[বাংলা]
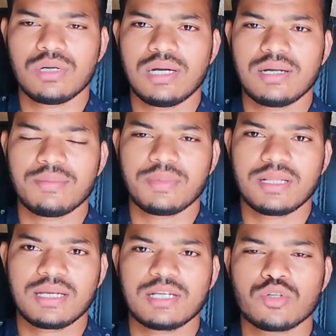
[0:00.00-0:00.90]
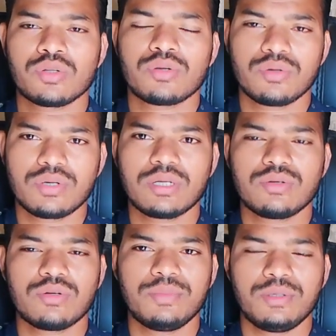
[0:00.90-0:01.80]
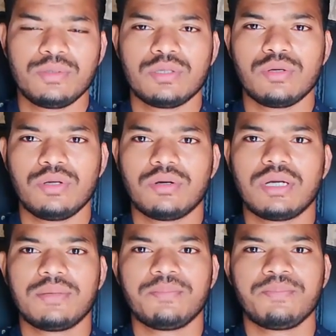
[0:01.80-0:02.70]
আর আপনাদেরকে সতর্ক করার জন্য ভিডিওটি তৈরি করা